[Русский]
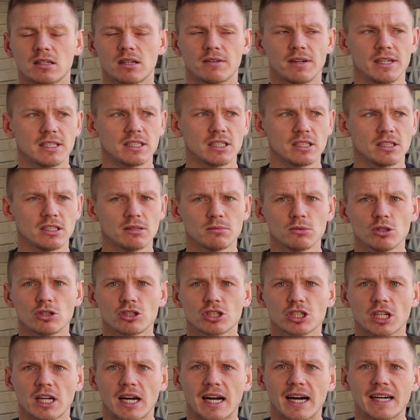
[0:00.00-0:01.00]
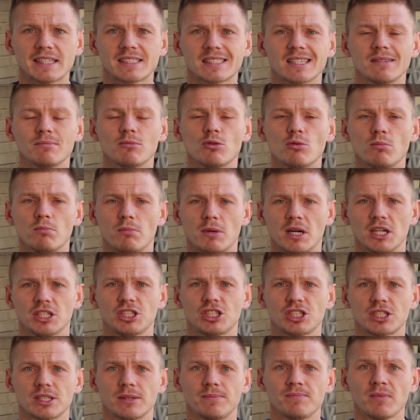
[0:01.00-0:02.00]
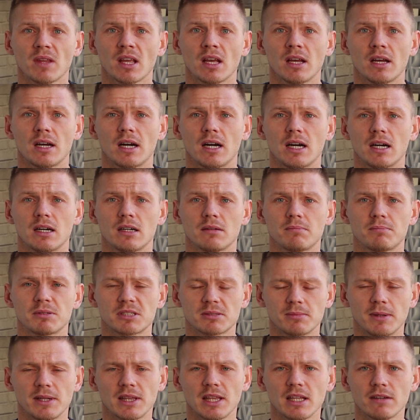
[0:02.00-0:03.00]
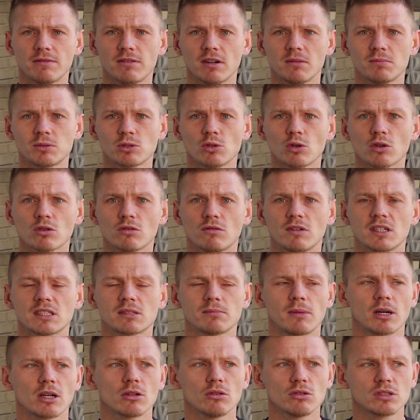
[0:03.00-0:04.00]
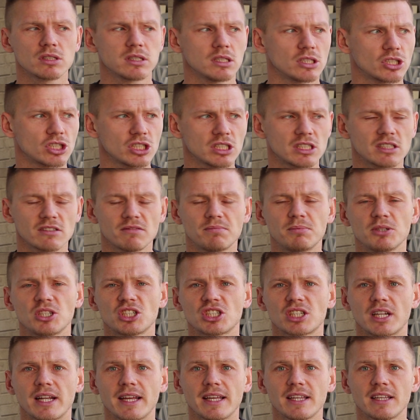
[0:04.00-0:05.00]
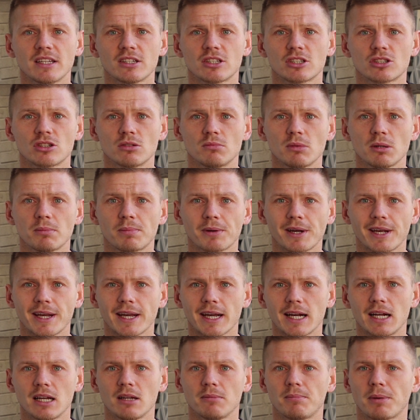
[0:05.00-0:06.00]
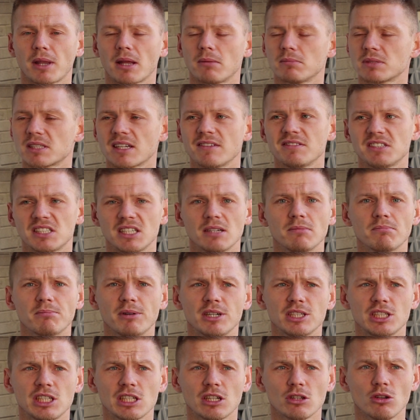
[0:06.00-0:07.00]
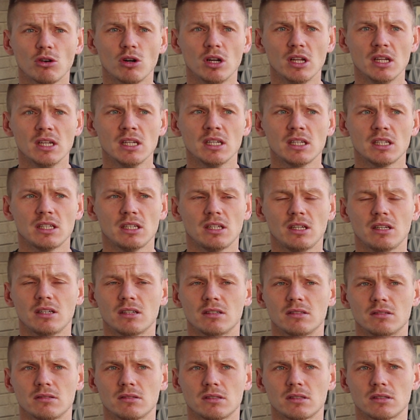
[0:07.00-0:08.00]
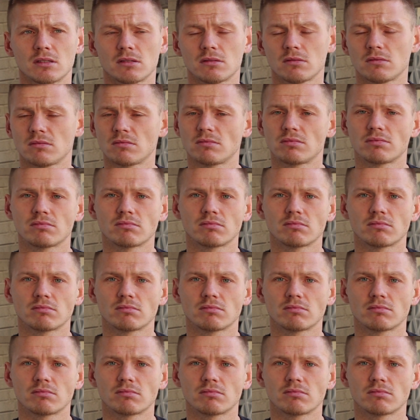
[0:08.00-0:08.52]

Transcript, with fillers: Давайте немножко о самом матче. А, посмотрев обзор, у вас могло сложиться впечатление, что мы проиграли прям совсем по делу и э,